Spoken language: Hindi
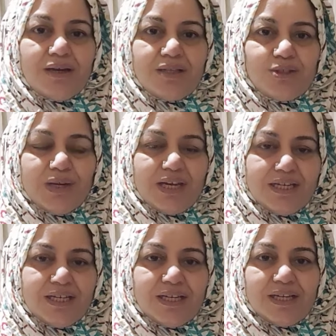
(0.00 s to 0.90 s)
जो है
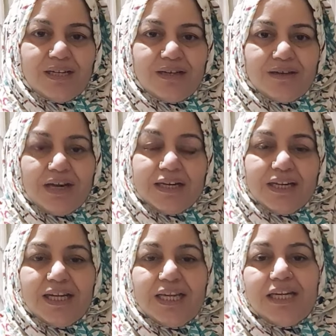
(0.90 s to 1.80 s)
ना
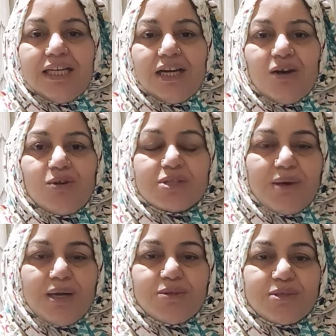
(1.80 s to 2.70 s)
खाना ले लिया और
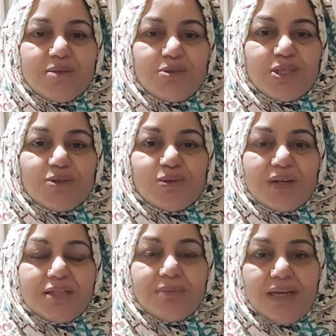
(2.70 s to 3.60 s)
उसके बाद उसने मुझे उस
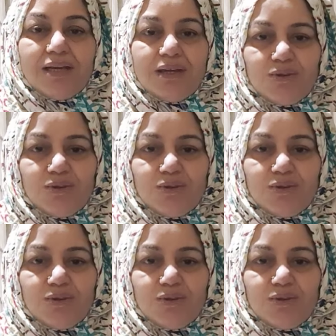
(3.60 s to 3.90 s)
वक्त मैं